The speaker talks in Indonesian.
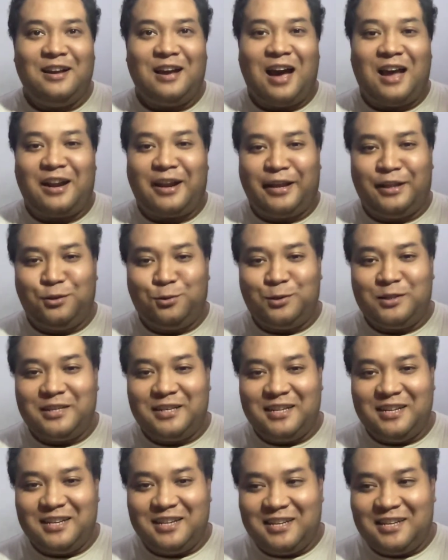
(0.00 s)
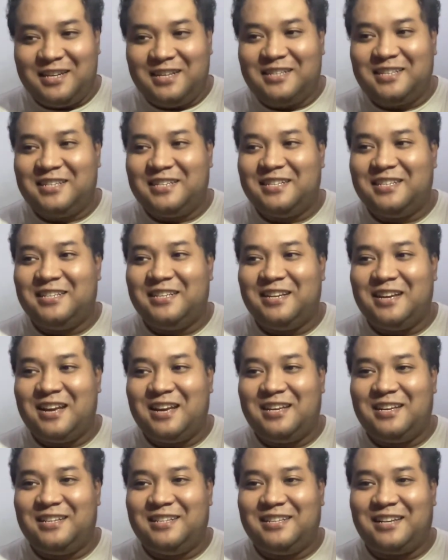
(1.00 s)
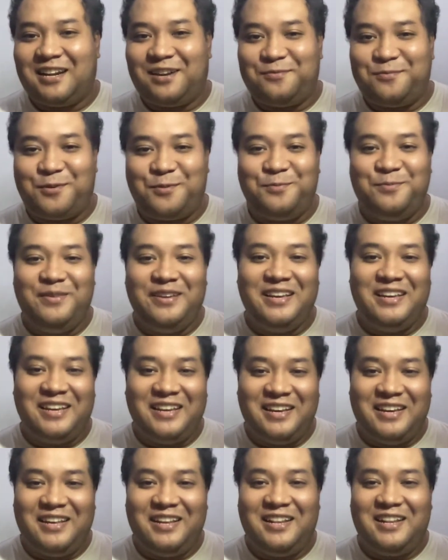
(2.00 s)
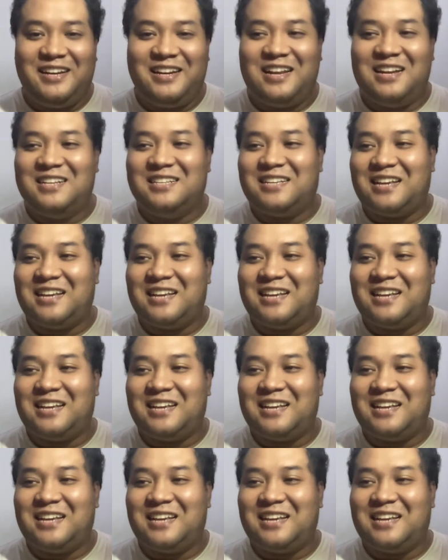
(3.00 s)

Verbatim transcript: car enthusiast ya seneng mobil dan